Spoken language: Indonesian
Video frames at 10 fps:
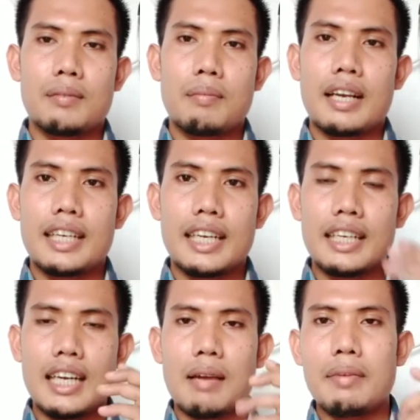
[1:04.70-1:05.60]

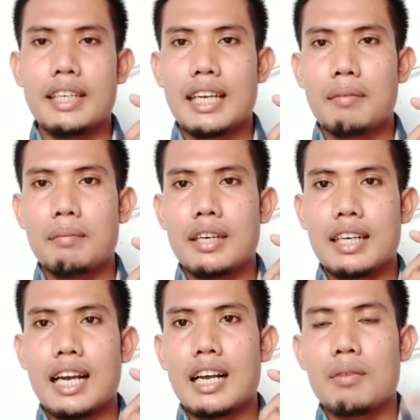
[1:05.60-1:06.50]
bagian kelamin yang
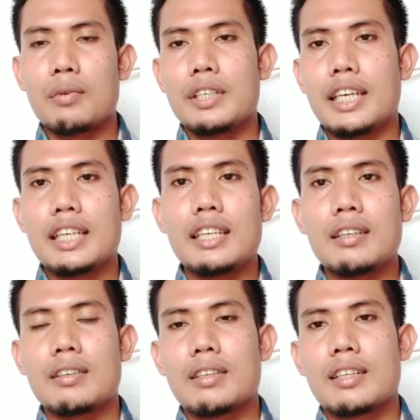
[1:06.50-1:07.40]
bengkak, kemudian